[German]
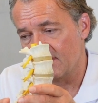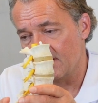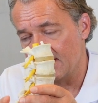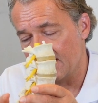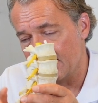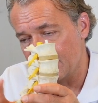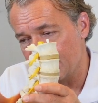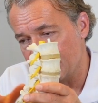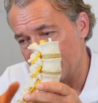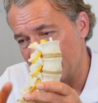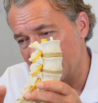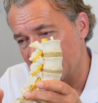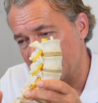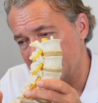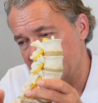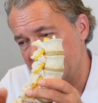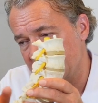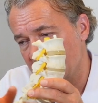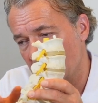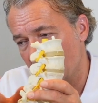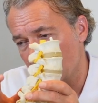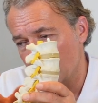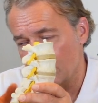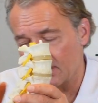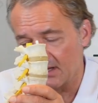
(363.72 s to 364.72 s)
leider machen
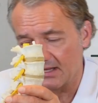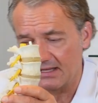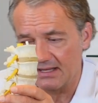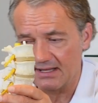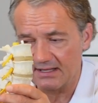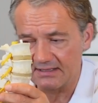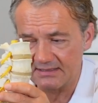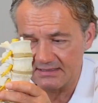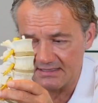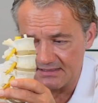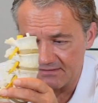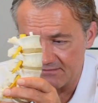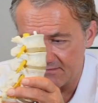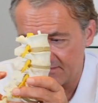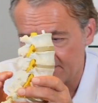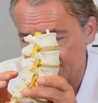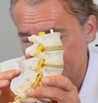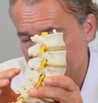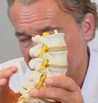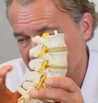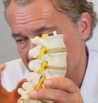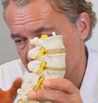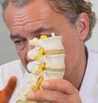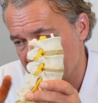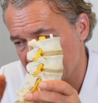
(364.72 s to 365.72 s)
die auch
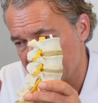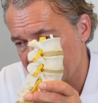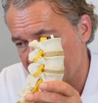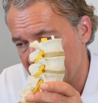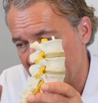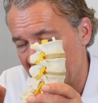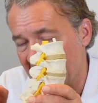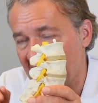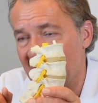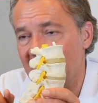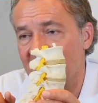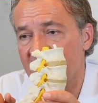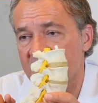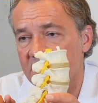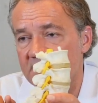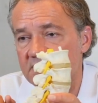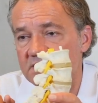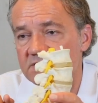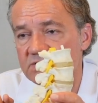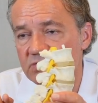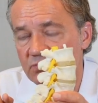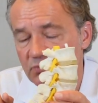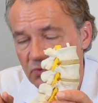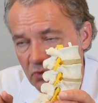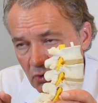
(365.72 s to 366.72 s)
relativ ähm,
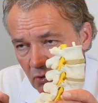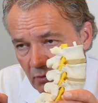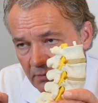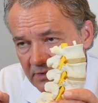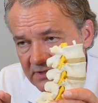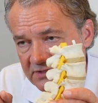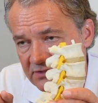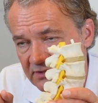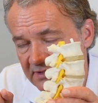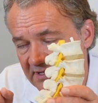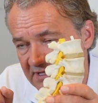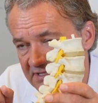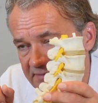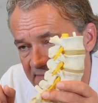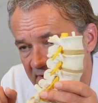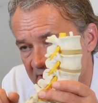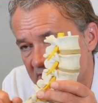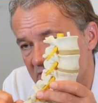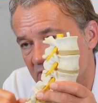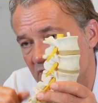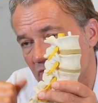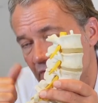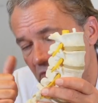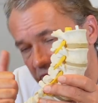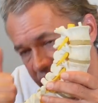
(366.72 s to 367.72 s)
ähnliche Symptome, sodass
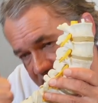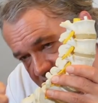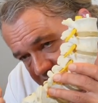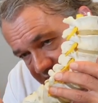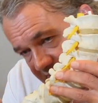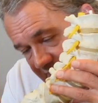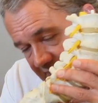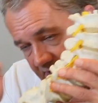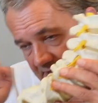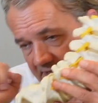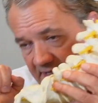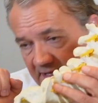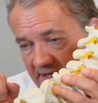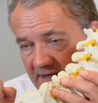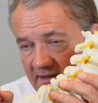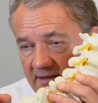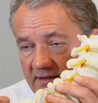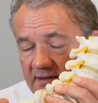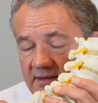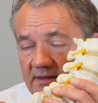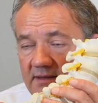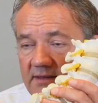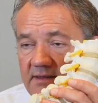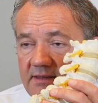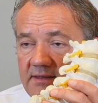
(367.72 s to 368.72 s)
man trotz der
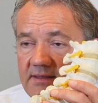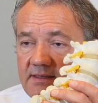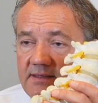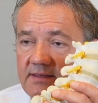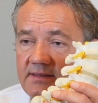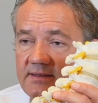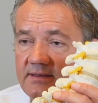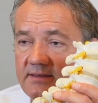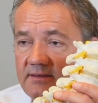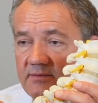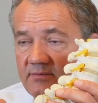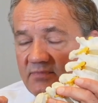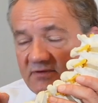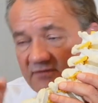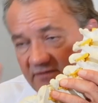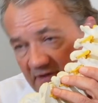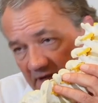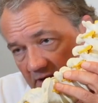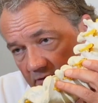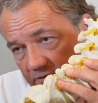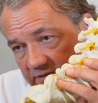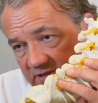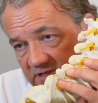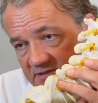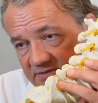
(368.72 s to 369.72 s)
äh,
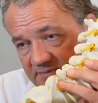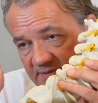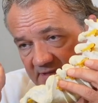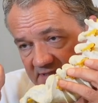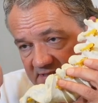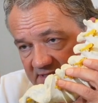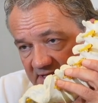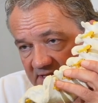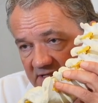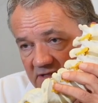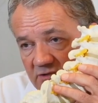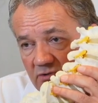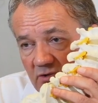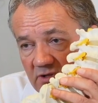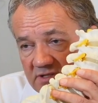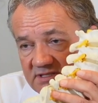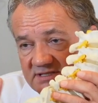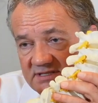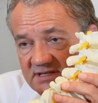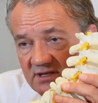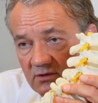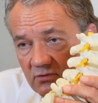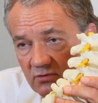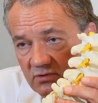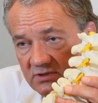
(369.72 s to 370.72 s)
Befragung des Patienten,
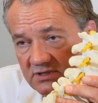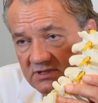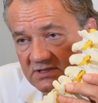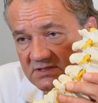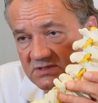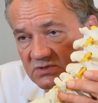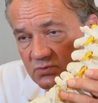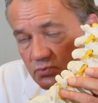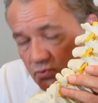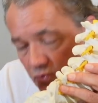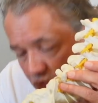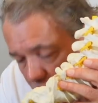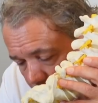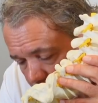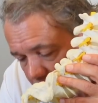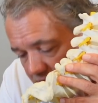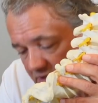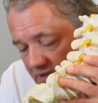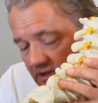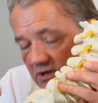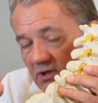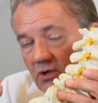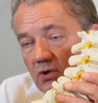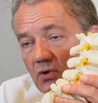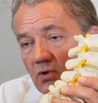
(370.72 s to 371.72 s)
trotz der Untersuchung
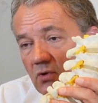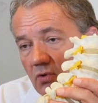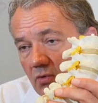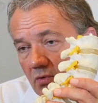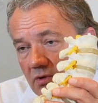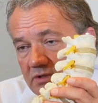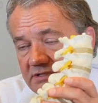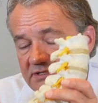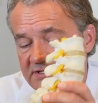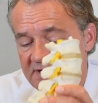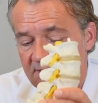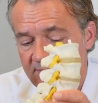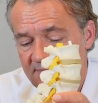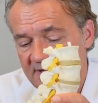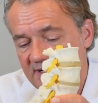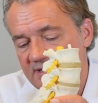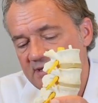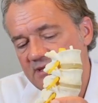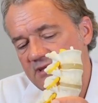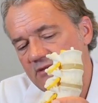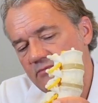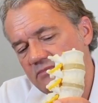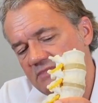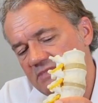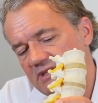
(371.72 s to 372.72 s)
und der
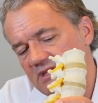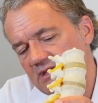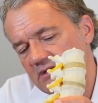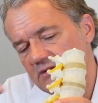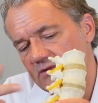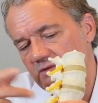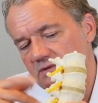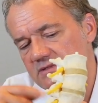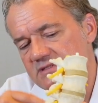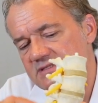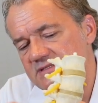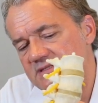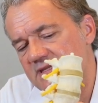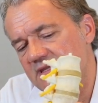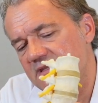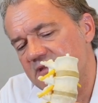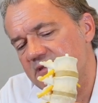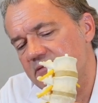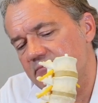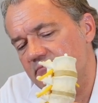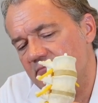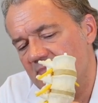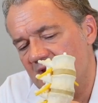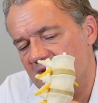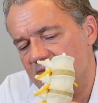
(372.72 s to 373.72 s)
bildgebenden Diagnostik
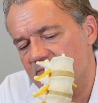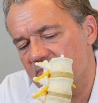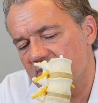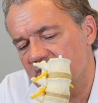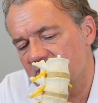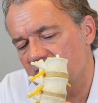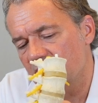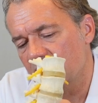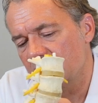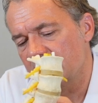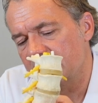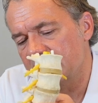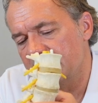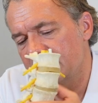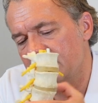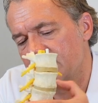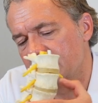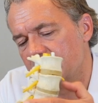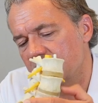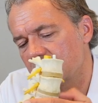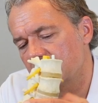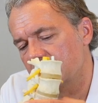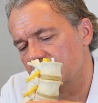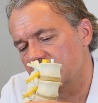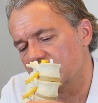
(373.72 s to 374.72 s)
manchmal doch
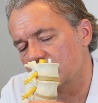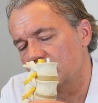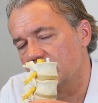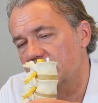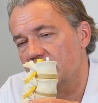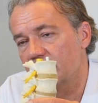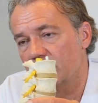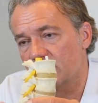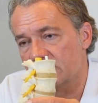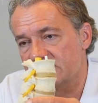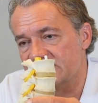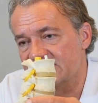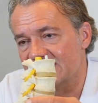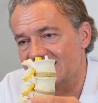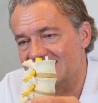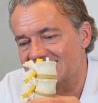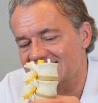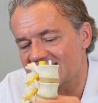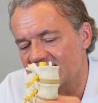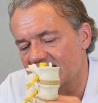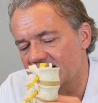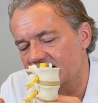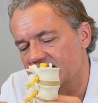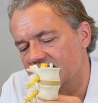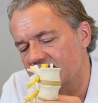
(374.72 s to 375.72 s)
nicht zu 100 Prozent
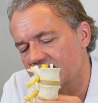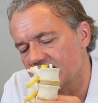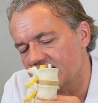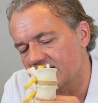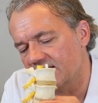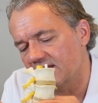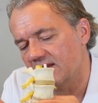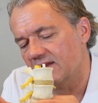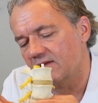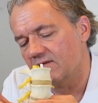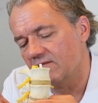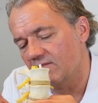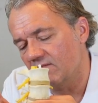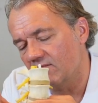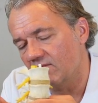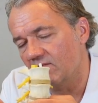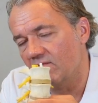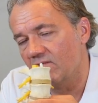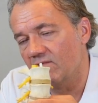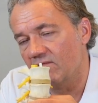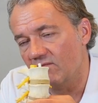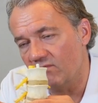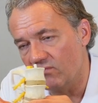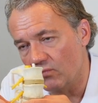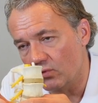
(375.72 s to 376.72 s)
sagen kann,
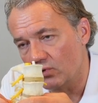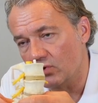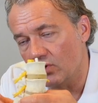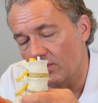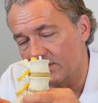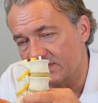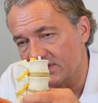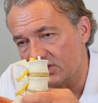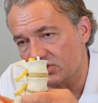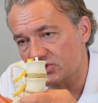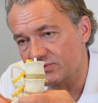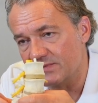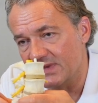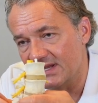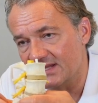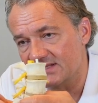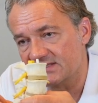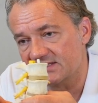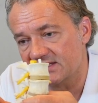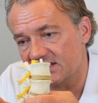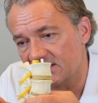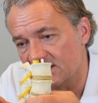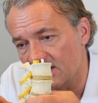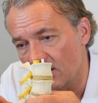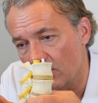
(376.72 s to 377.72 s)
wo kommt der
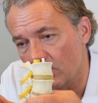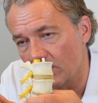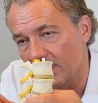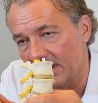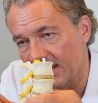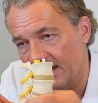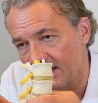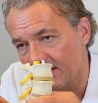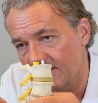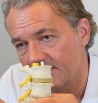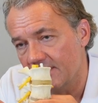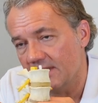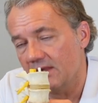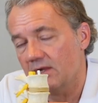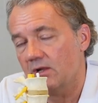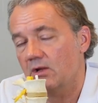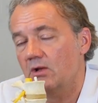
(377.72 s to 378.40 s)
Schmerz genau her.